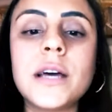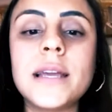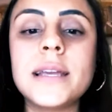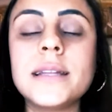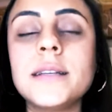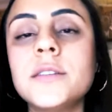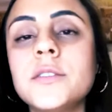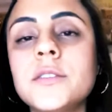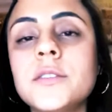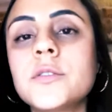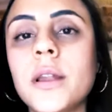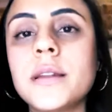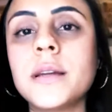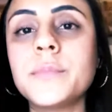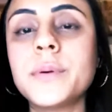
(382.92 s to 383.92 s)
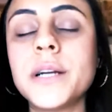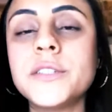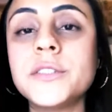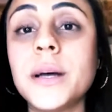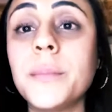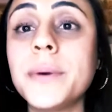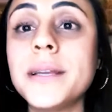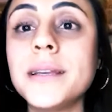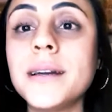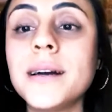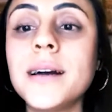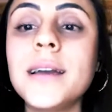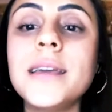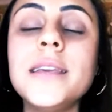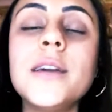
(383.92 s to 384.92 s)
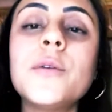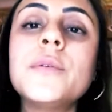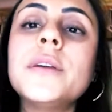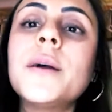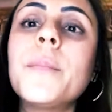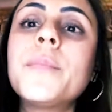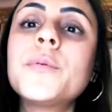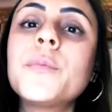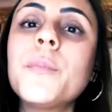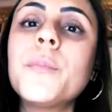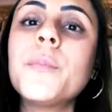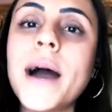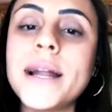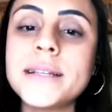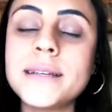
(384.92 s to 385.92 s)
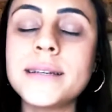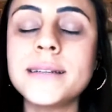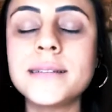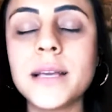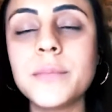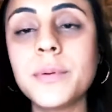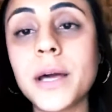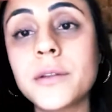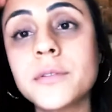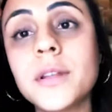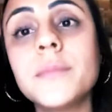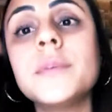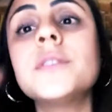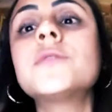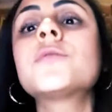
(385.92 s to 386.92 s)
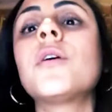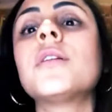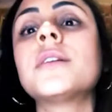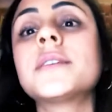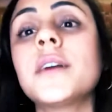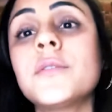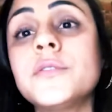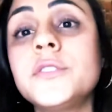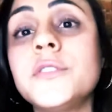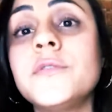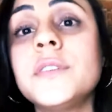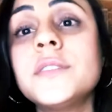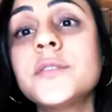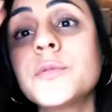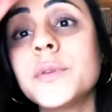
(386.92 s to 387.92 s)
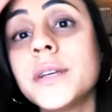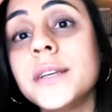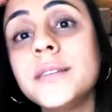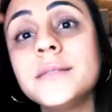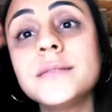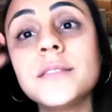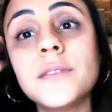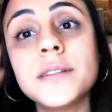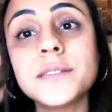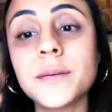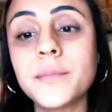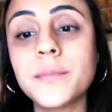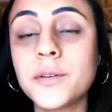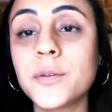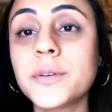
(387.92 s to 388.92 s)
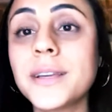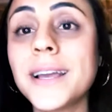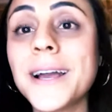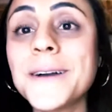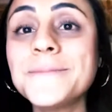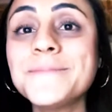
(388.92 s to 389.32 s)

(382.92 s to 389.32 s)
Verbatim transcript: saía da escola na parte da manhã e eu ia para um parque que tem perto da minha escola, que é o Stephen's Green, você vai saber qual que